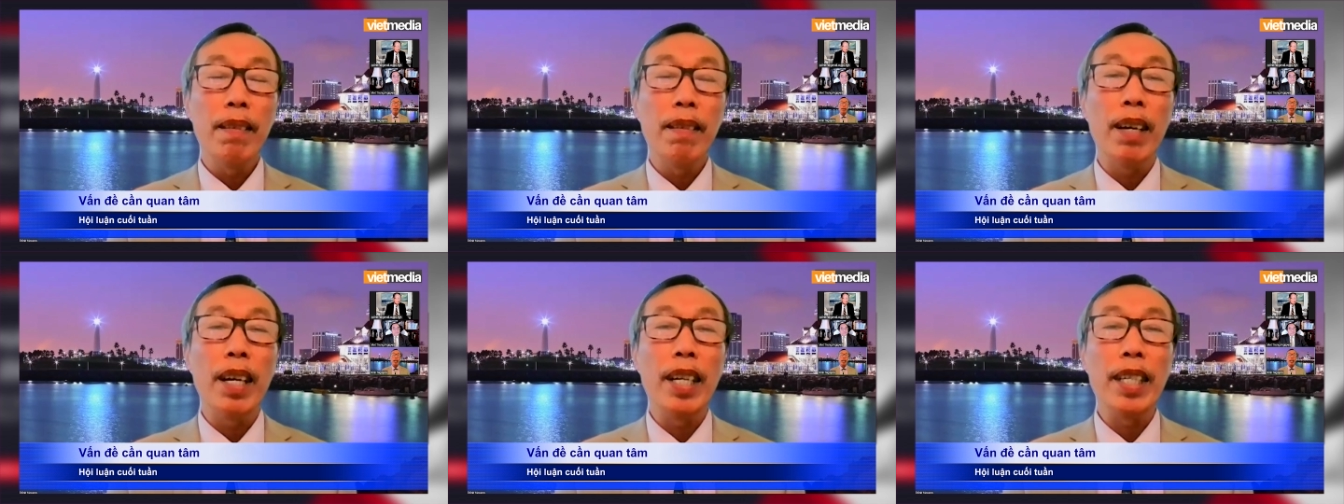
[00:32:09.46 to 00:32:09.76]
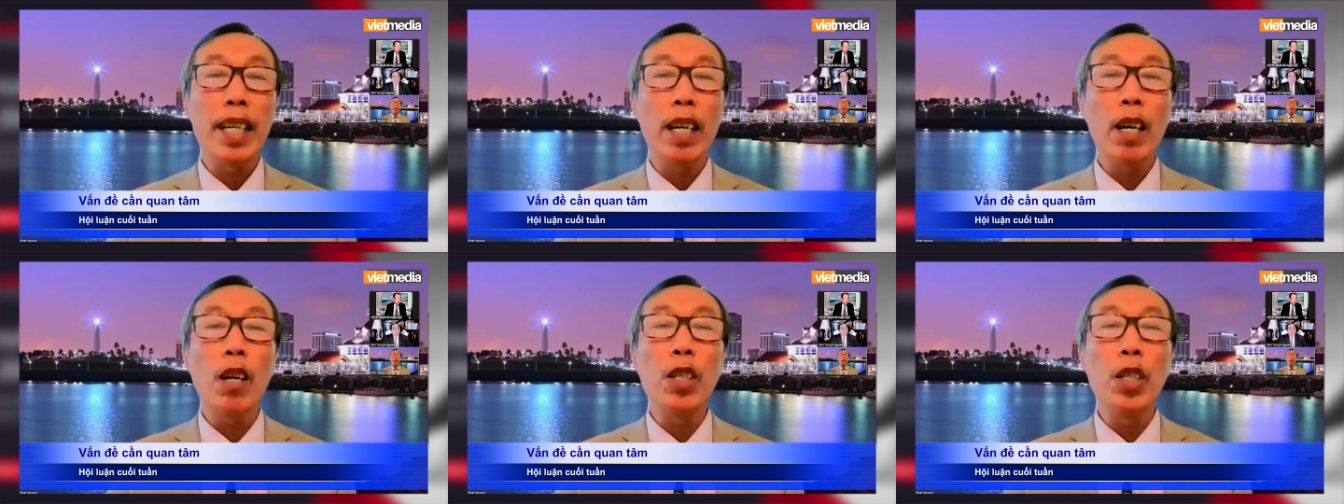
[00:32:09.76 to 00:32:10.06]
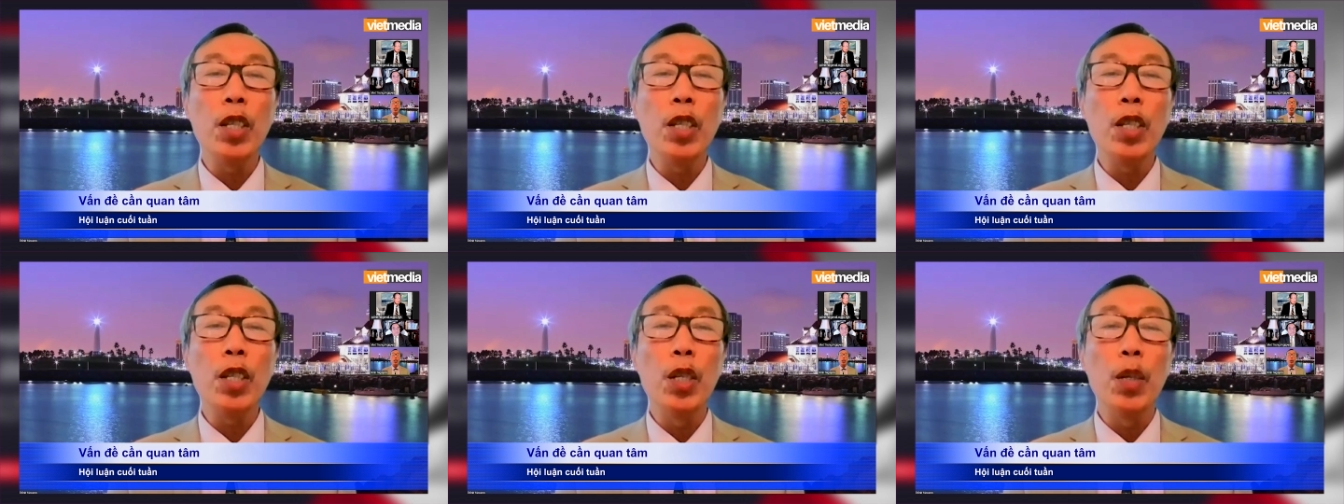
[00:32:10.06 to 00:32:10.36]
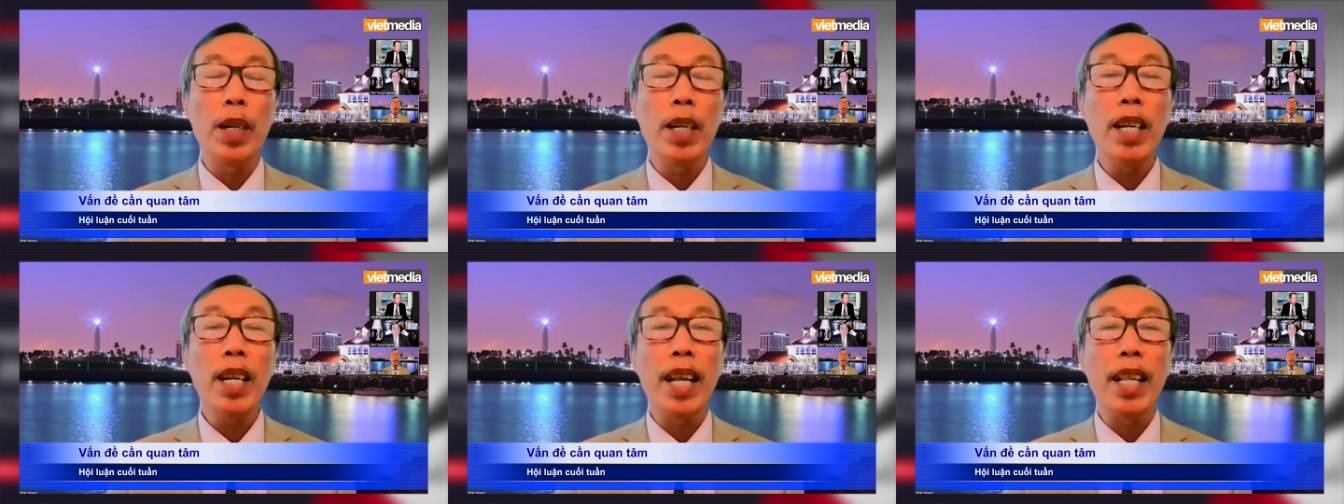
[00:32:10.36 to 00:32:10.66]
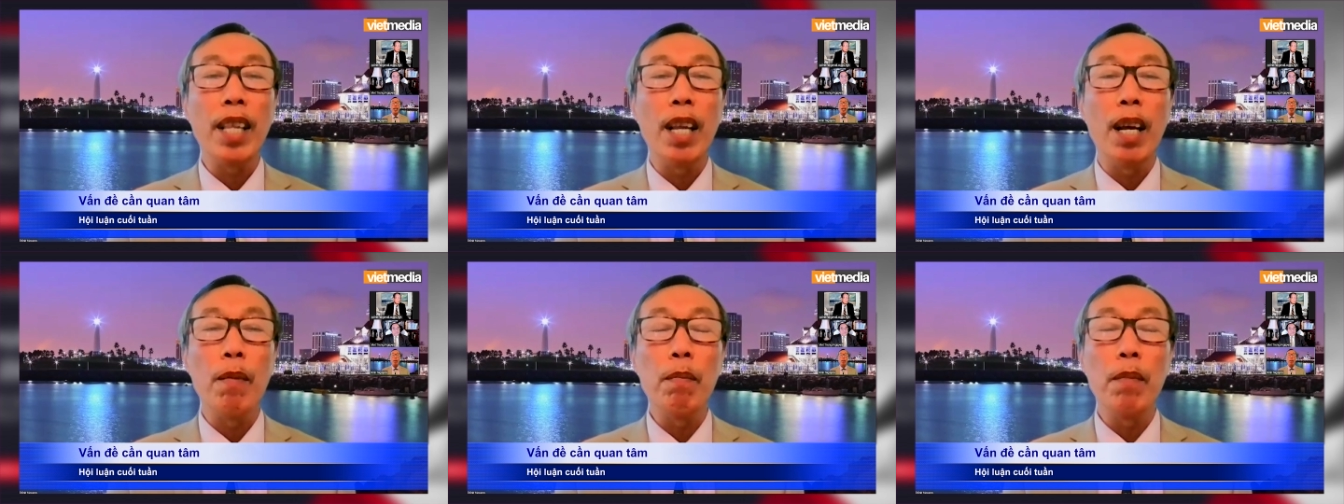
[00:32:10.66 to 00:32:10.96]
và sẽ có nhiều cái
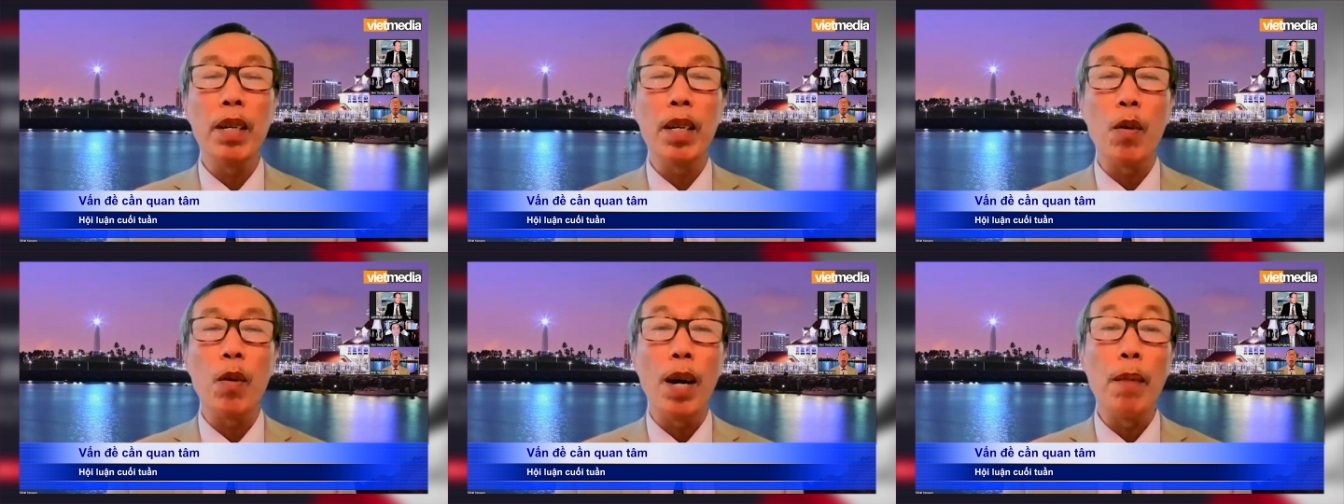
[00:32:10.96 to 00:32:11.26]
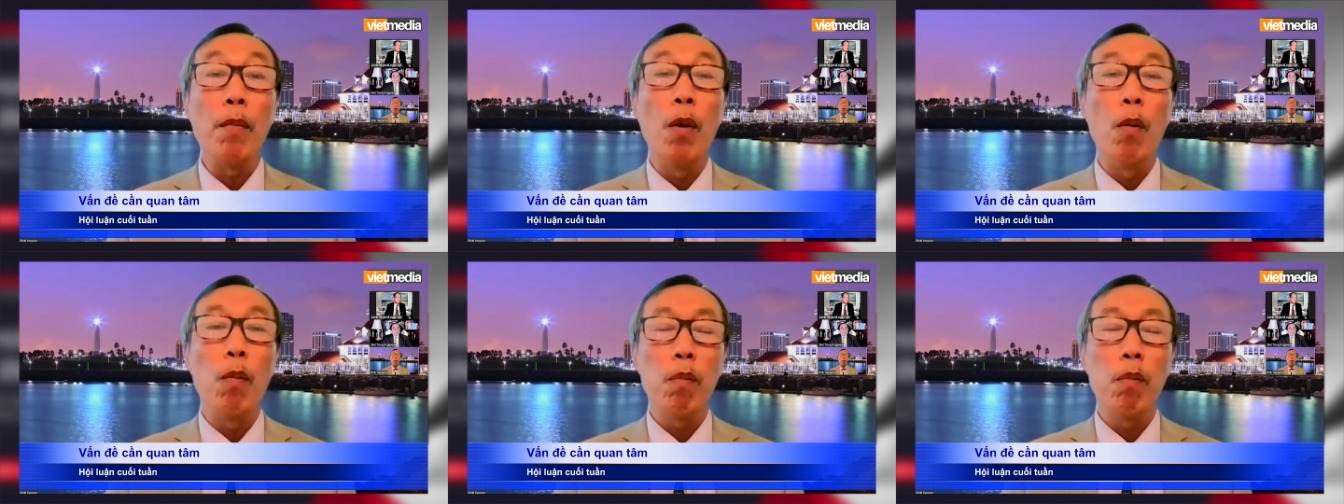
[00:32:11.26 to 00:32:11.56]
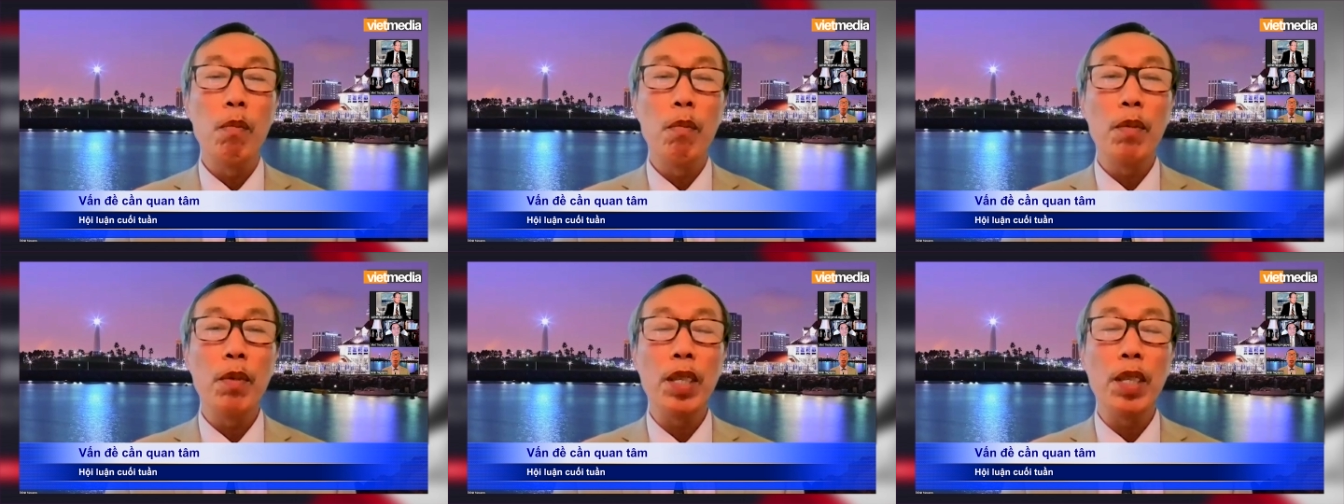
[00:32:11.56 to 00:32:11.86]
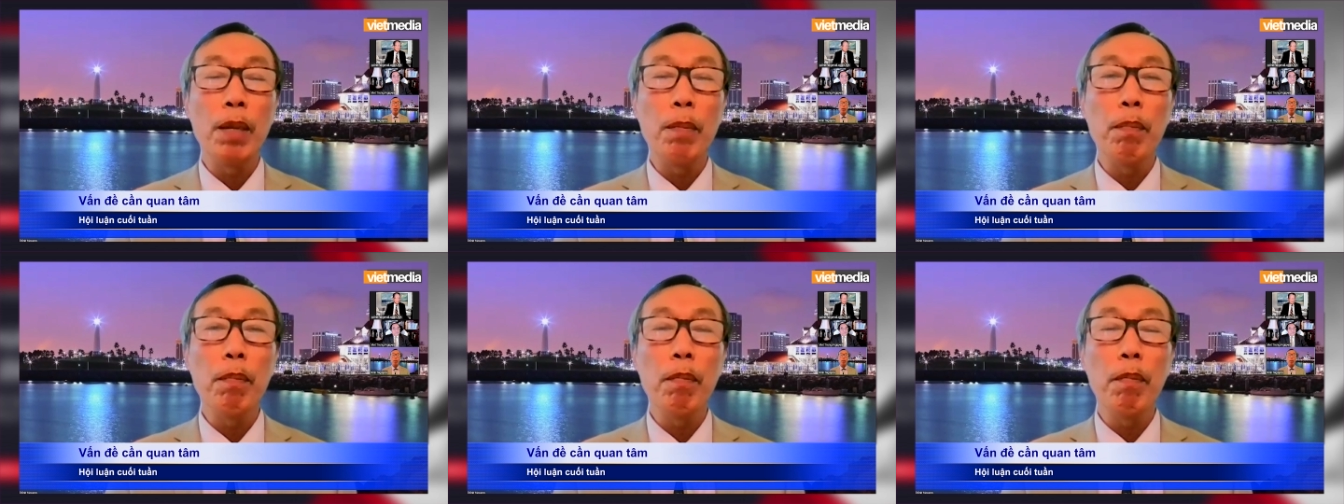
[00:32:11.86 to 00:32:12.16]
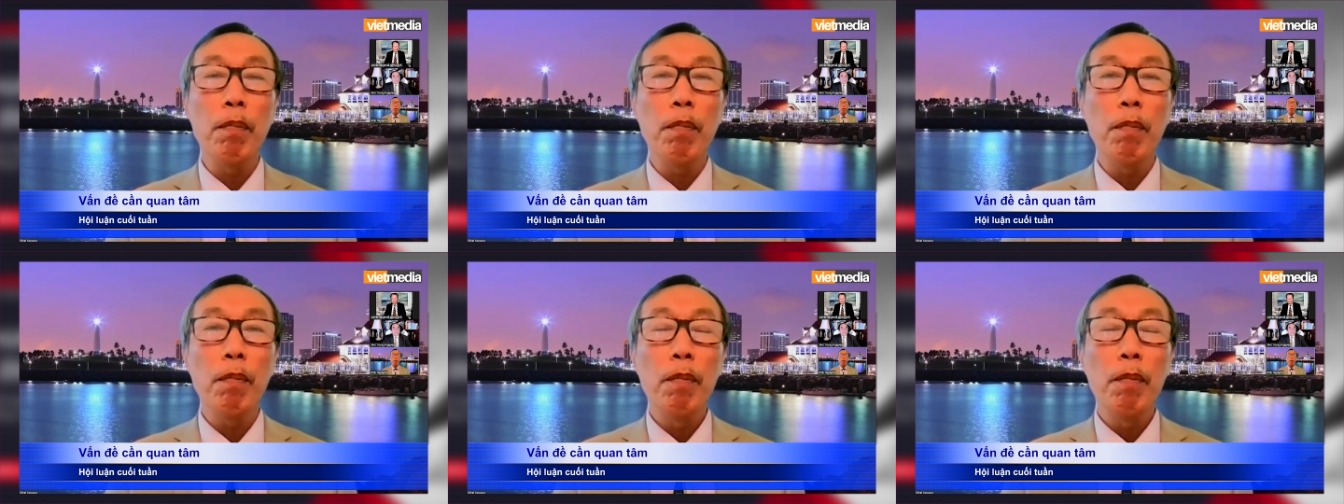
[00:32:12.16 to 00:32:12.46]
hành động ngoạn mục
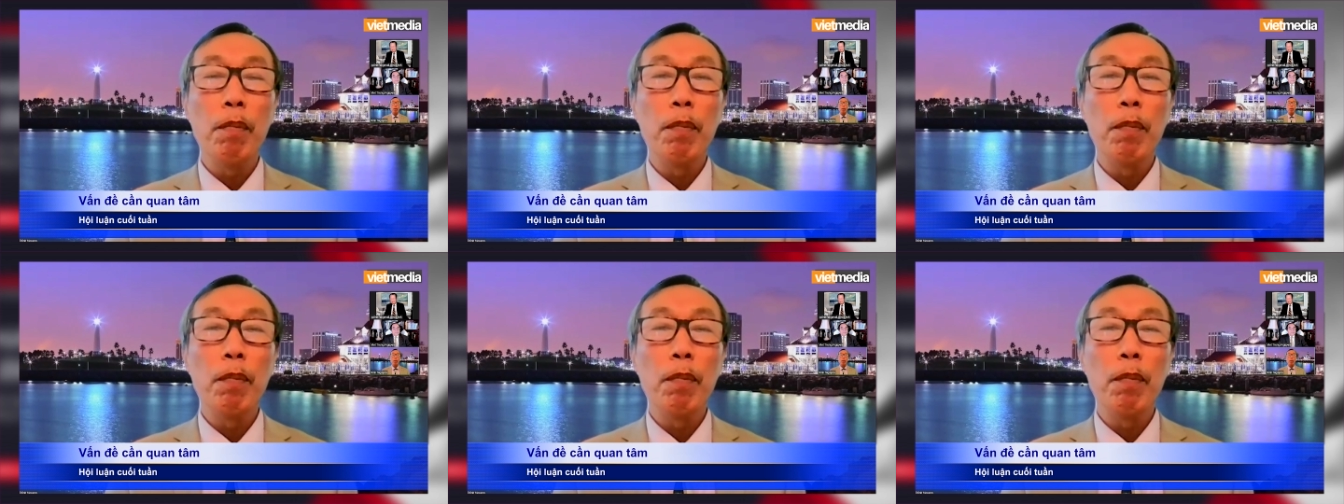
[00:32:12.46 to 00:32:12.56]
nhưng